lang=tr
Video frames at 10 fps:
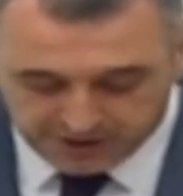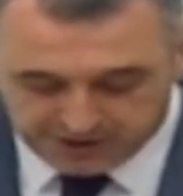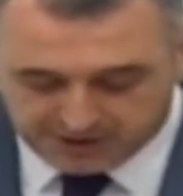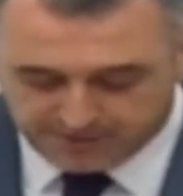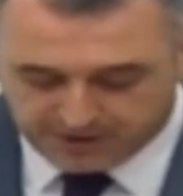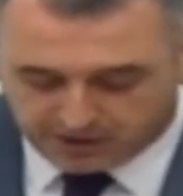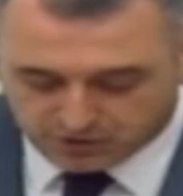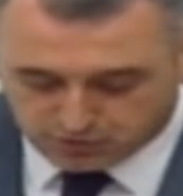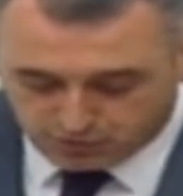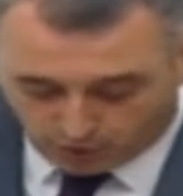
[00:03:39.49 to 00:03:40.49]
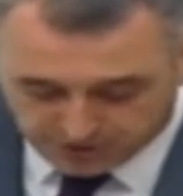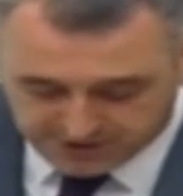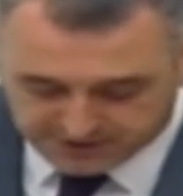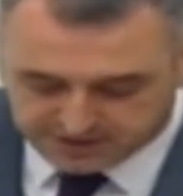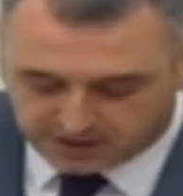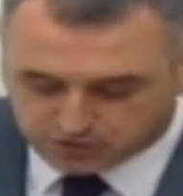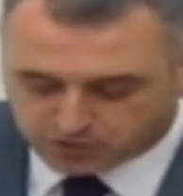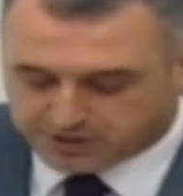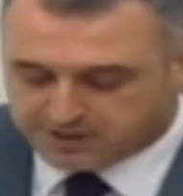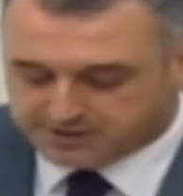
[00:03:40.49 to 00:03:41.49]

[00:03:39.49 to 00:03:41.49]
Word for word: 2018 Ağustos